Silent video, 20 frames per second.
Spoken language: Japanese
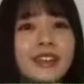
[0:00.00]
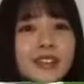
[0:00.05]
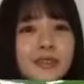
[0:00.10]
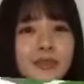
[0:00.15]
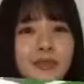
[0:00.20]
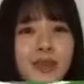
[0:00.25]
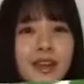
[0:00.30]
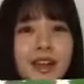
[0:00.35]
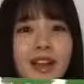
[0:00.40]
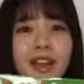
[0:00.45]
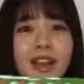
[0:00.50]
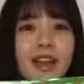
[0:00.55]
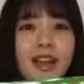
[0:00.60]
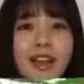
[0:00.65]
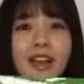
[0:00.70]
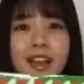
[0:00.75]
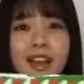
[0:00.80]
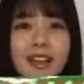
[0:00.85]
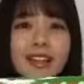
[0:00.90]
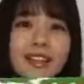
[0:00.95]
しま
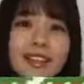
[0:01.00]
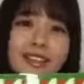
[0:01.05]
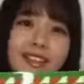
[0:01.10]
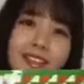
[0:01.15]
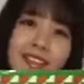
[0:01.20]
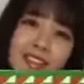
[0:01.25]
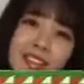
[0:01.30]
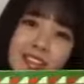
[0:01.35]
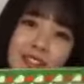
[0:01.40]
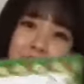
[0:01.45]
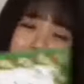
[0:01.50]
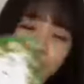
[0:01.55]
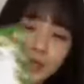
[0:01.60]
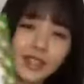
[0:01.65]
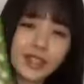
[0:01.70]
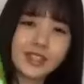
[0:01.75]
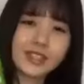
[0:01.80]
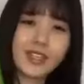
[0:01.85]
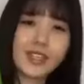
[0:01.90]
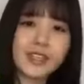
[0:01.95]
す
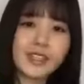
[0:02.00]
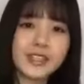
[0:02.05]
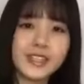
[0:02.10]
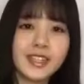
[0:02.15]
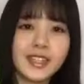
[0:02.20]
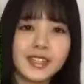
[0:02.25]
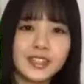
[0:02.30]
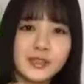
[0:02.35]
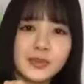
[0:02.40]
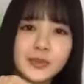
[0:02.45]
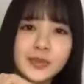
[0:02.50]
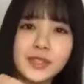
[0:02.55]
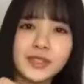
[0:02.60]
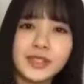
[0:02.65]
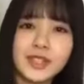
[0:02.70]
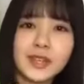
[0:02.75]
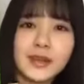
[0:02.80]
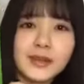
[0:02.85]
皆さん1月6日